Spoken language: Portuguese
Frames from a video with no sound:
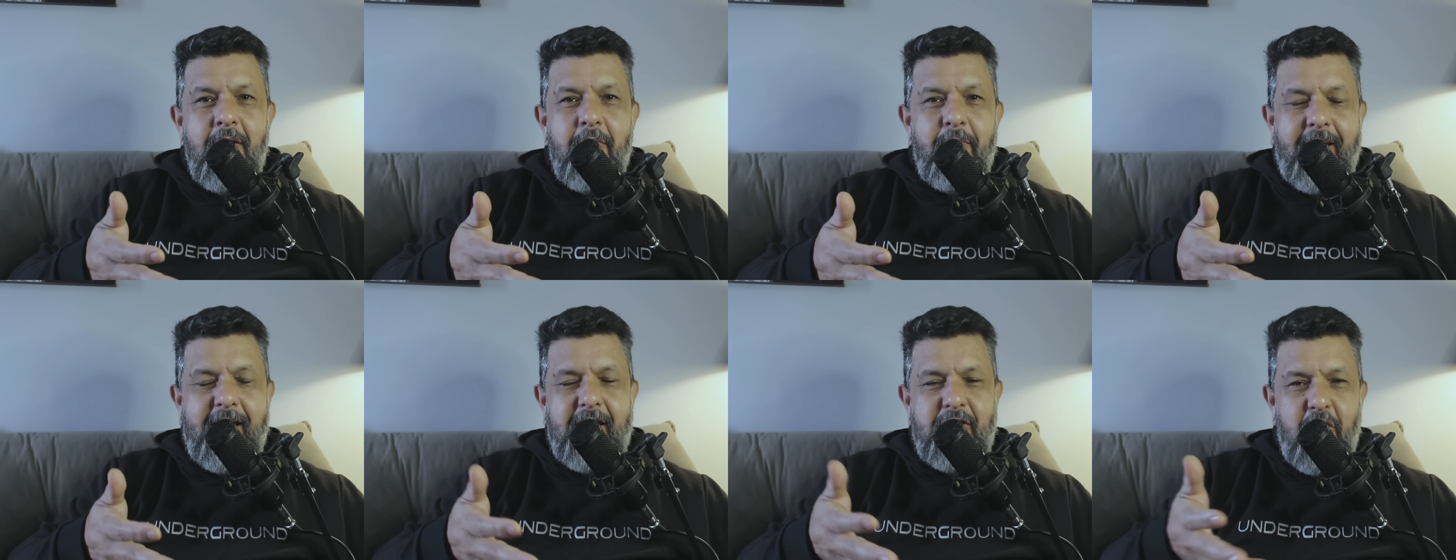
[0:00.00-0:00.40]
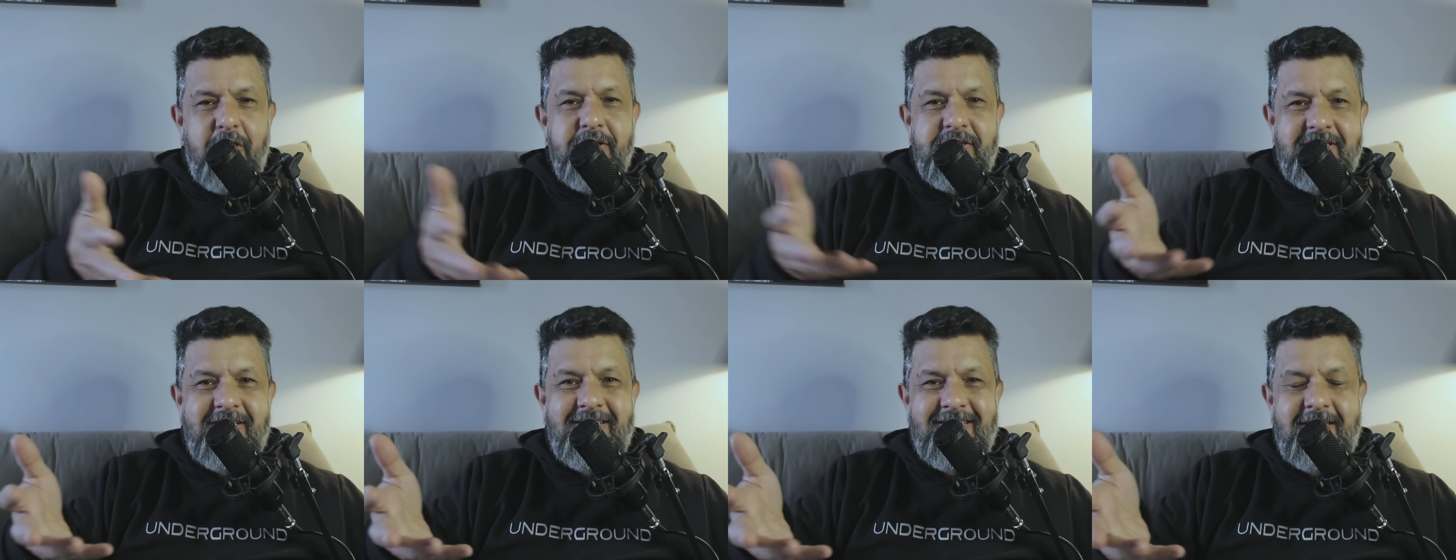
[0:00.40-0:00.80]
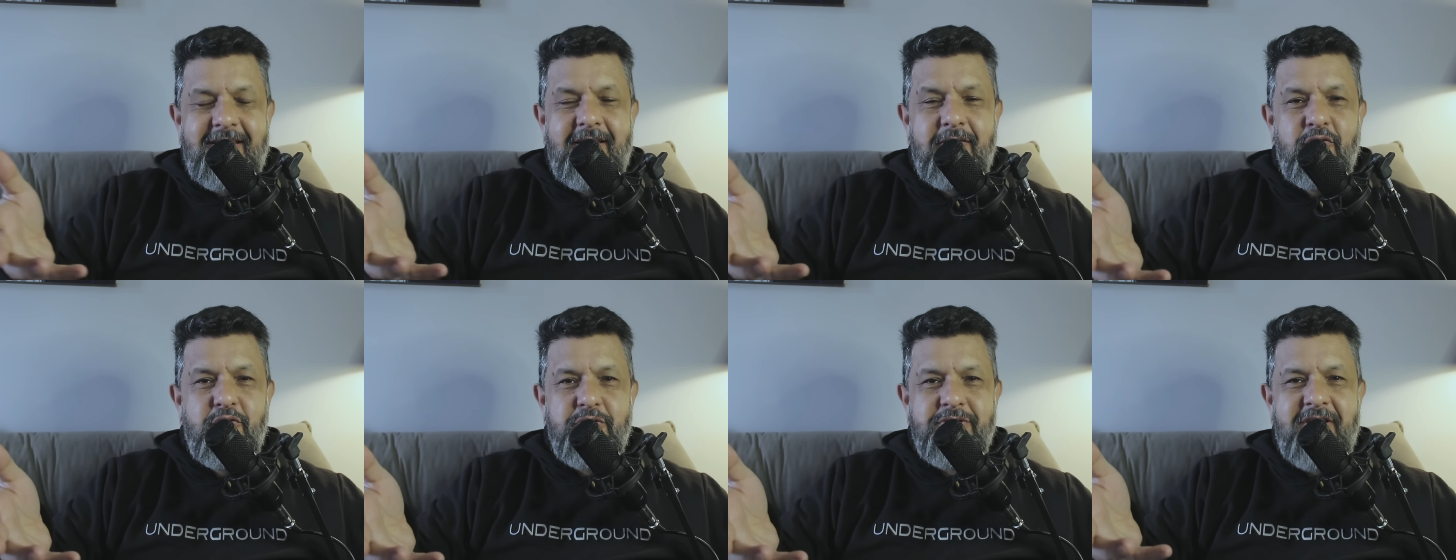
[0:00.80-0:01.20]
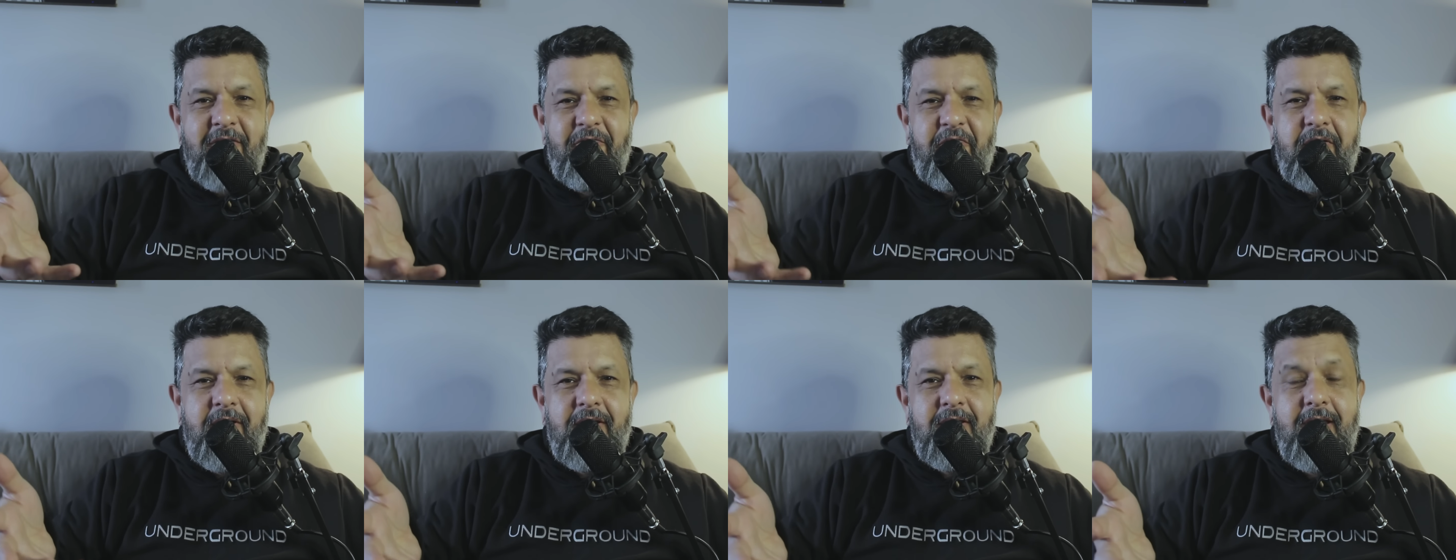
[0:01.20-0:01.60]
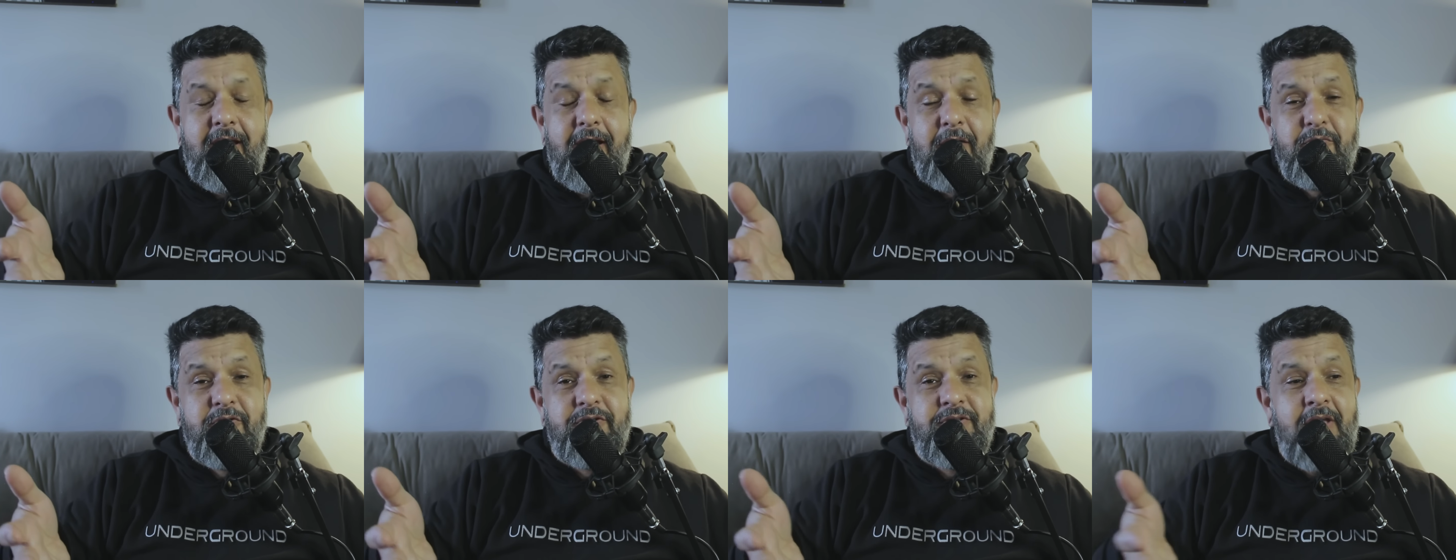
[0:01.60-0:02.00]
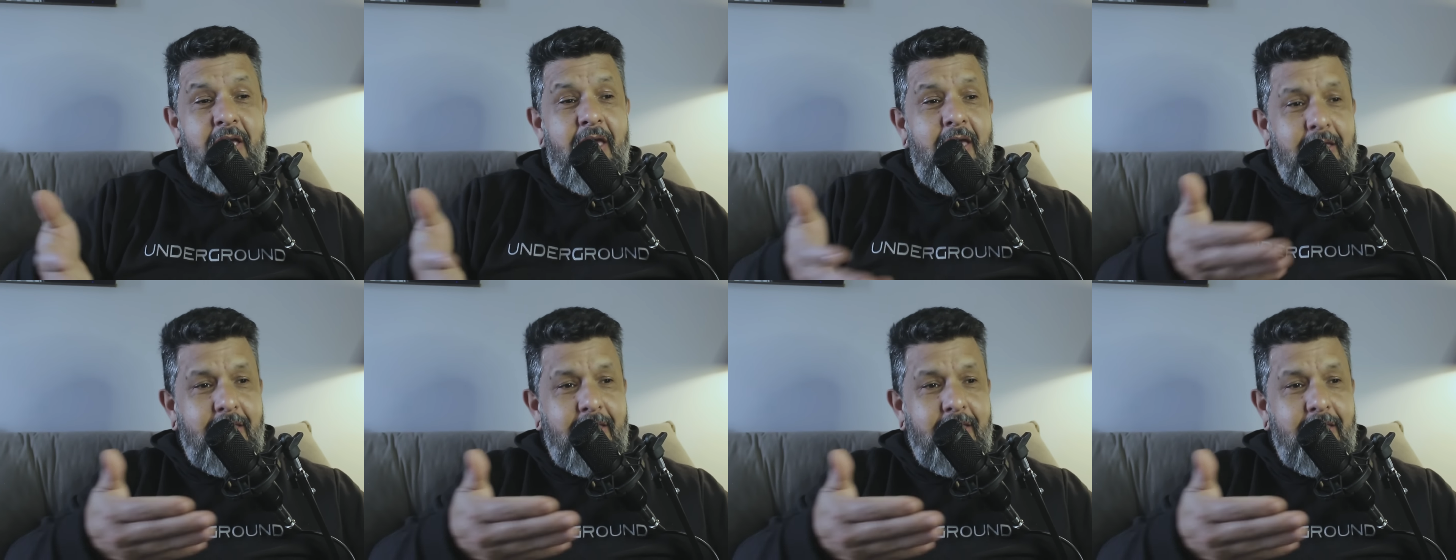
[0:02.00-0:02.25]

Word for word: para nós se, nos defendermos,